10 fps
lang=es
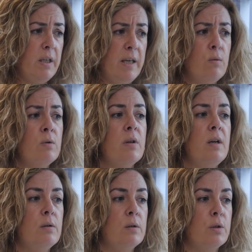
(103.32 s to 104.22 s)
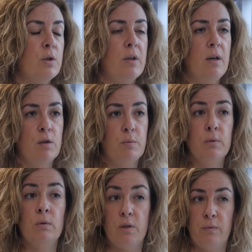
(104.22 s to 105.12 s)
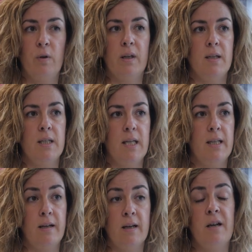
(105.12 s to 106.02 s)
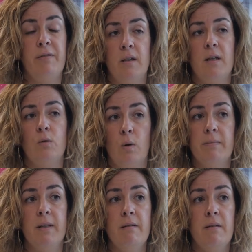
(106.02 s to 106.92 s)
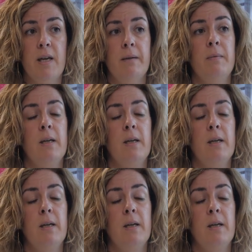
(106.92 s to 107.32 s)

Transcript: Y uno de los, de los puntos fuertes de Tecnalia frente a su competencia